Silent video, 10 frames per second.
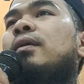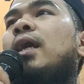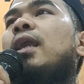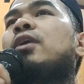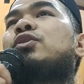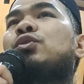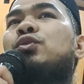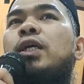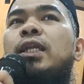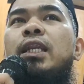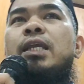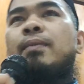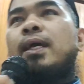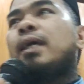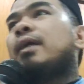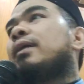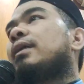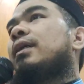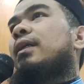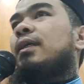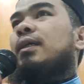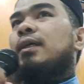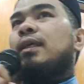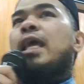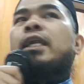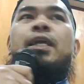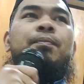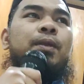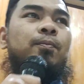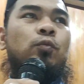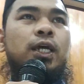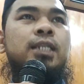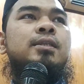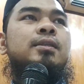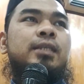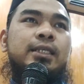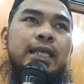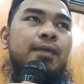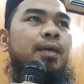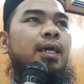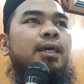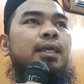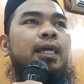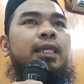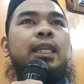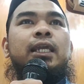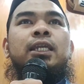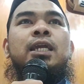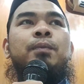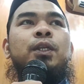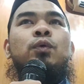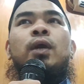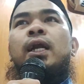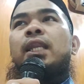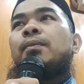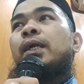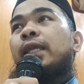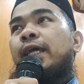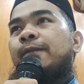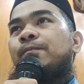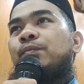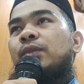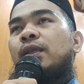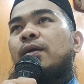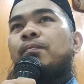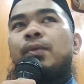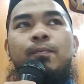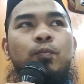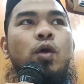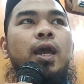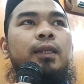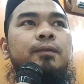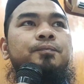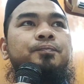kalau cucu ada lima laki perempuan ya sama laki-laki dapat dua kali bagian perempuan